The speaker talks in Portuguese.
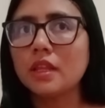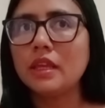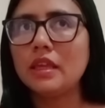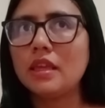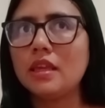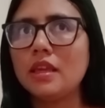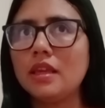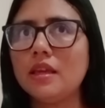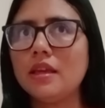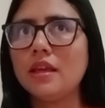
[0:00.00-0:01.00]

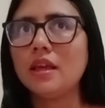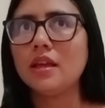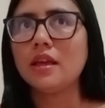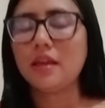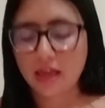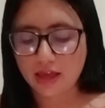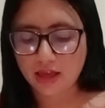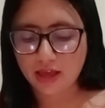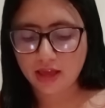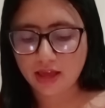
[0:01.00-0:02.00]
E
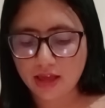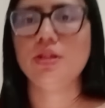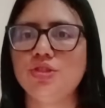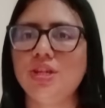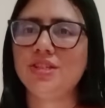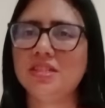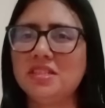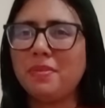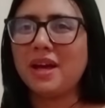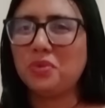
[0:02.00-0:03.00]
é... Gente,
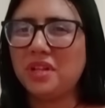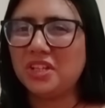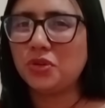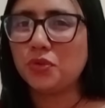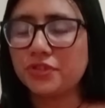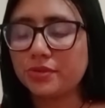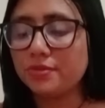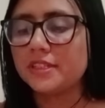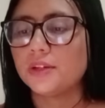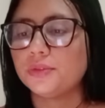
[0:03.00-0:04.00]
esse barulho é de
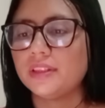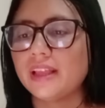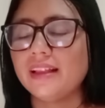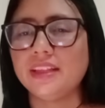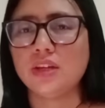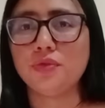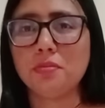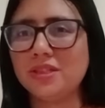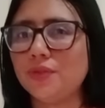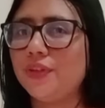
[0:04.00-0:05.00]
construção que tá ali,
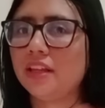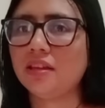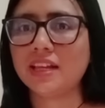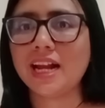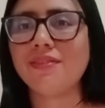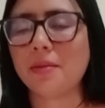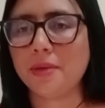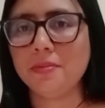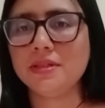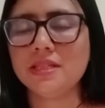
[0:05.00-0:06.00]
mas eu vou ter que gravar
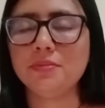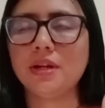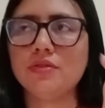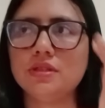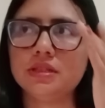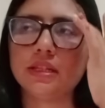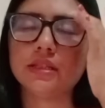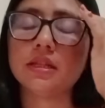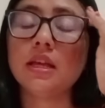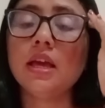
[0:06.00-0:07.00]
mesmo assim pra
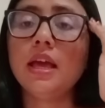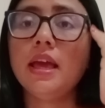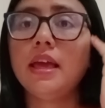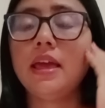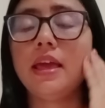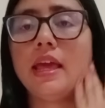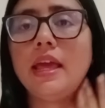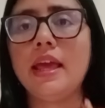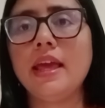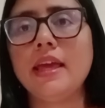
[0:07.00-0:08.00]
vocês.
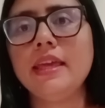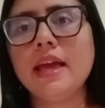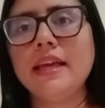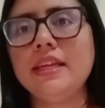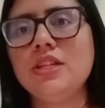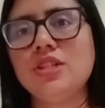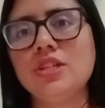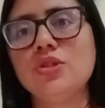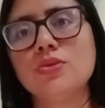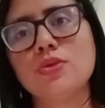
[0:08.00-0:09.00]
É... e aí,
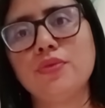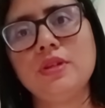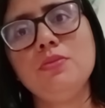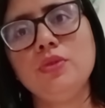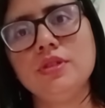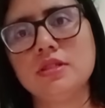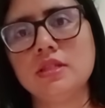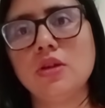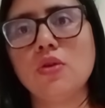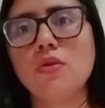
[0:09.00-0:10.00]
gente, eu sofri muito
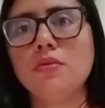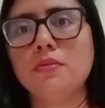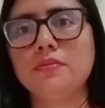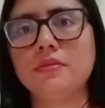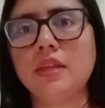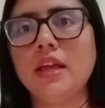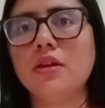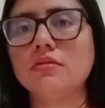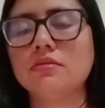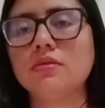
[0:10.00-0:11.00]
assim com, né,
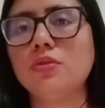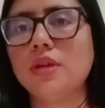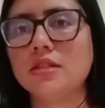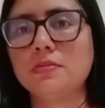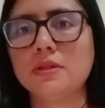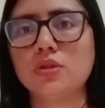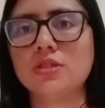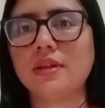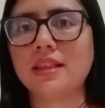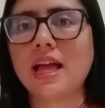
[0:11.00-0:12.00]
com o que as
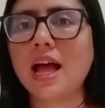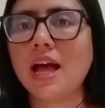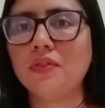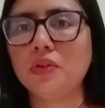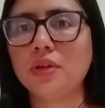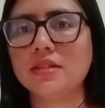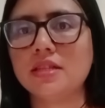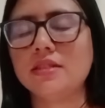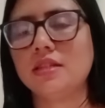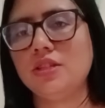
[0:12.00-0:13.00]
pessoas falavam, o que as
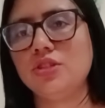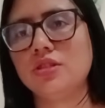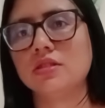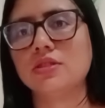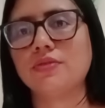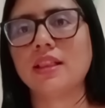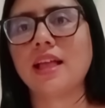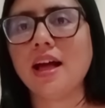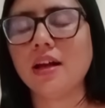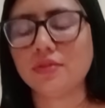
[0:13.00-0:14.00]
resenhistas
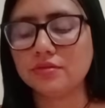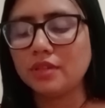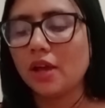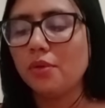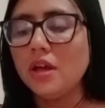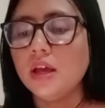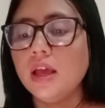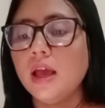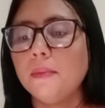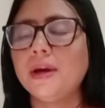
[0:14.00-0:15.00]
falavam e tal.
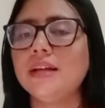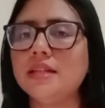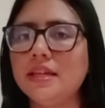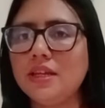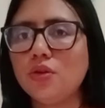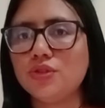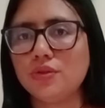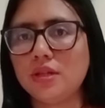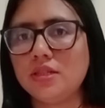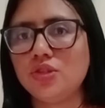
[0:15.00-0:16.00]
Mas aí hoje eu
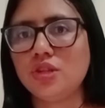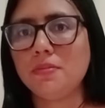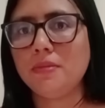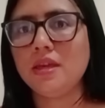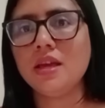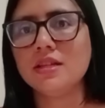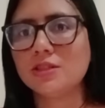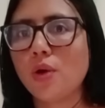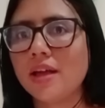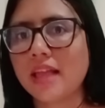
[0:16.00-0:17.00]
decidi me
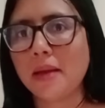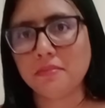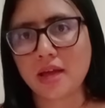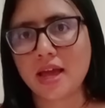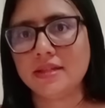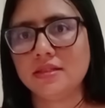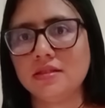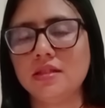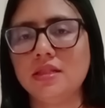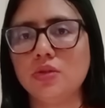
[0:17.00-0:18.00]
resguardar mais,
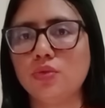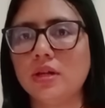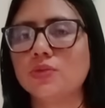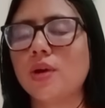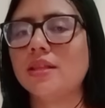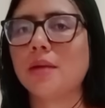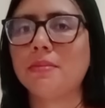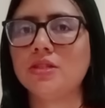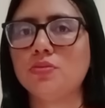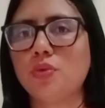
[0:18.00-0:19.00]
entendeu? Resguardar
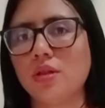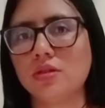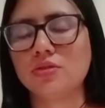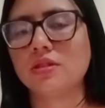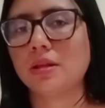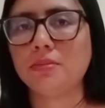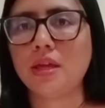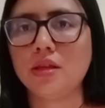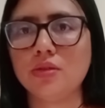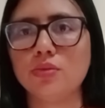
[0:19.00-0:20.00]
mais o meu
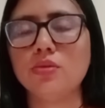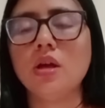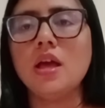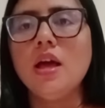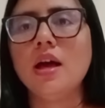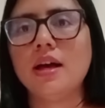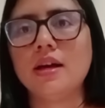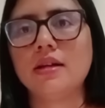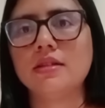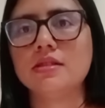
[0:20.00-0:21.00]
relacionamento,
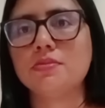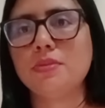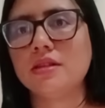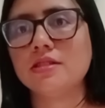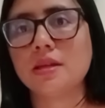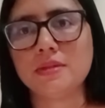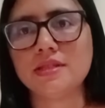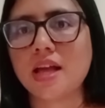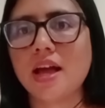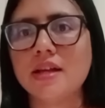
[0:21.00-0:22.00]
as minhas
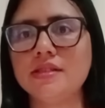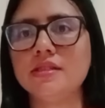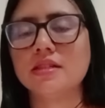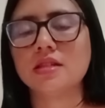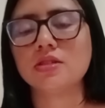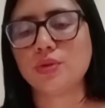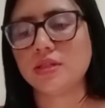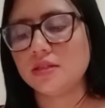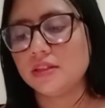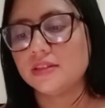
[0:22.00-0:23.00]
amizades, essas
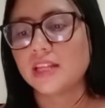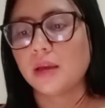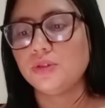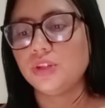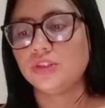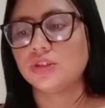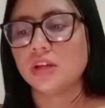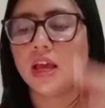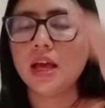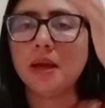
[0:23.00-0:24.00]
coisas assim, sabe, gente?
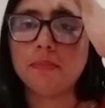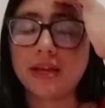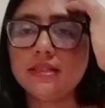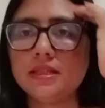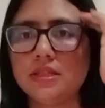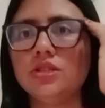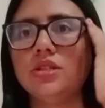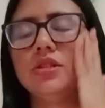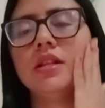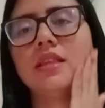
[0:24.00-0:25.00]
Mas sim,
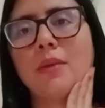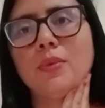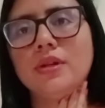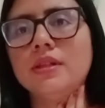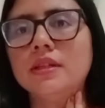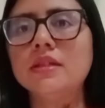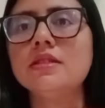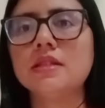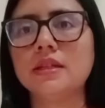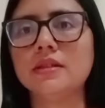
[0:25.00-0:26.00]
gente, ele tá morando aqui
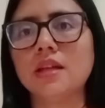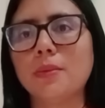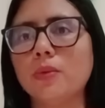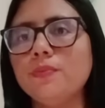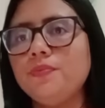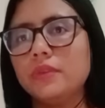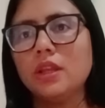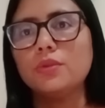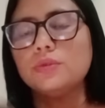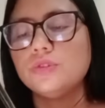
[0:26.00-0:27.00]
sim, tá bom?
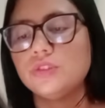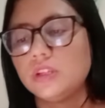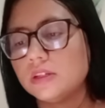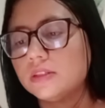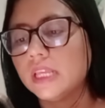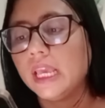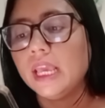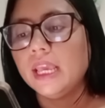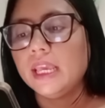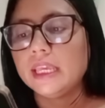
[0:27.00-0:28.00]
Tem alguns dias.
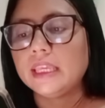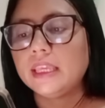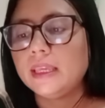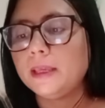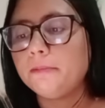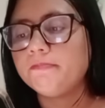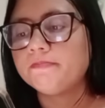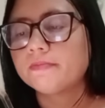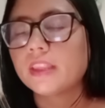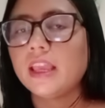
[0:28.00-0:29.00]
E
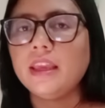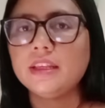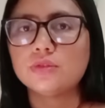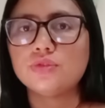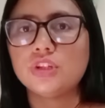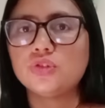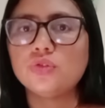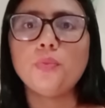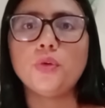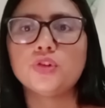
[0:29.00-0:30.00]
é isso, gente. Eu
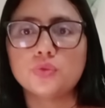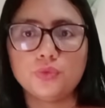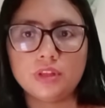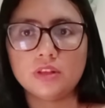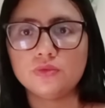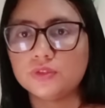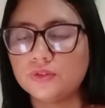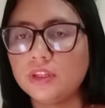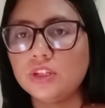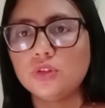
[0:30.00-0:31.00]
não mostro muito ele nos
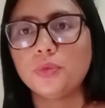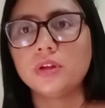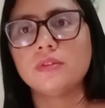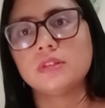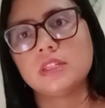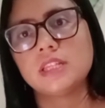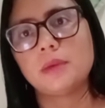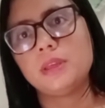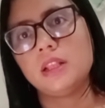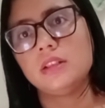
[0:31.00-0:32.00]
vídeos, porque vocês
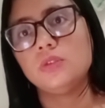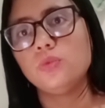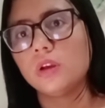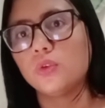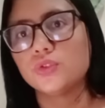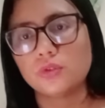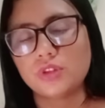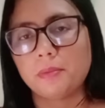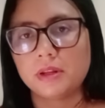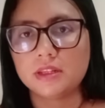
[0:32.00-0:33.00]
sabem que ele nunca gostou de
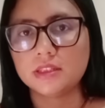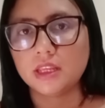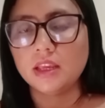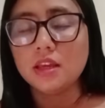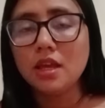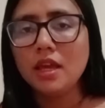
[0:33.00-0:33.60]
aparecer.